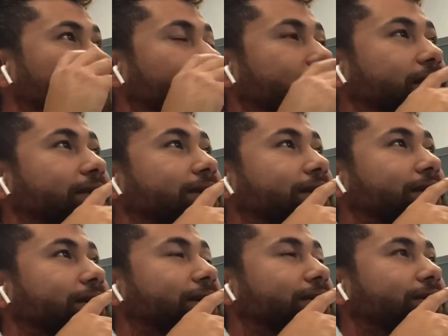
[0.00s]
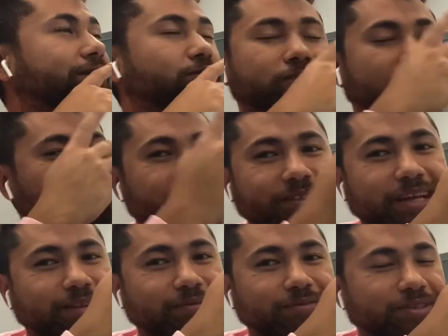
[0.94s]
اللي انا انا كنت عايز
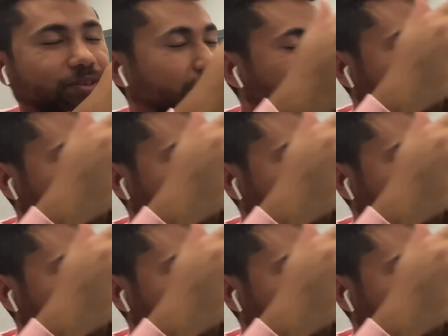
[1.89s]
اتكلم في والله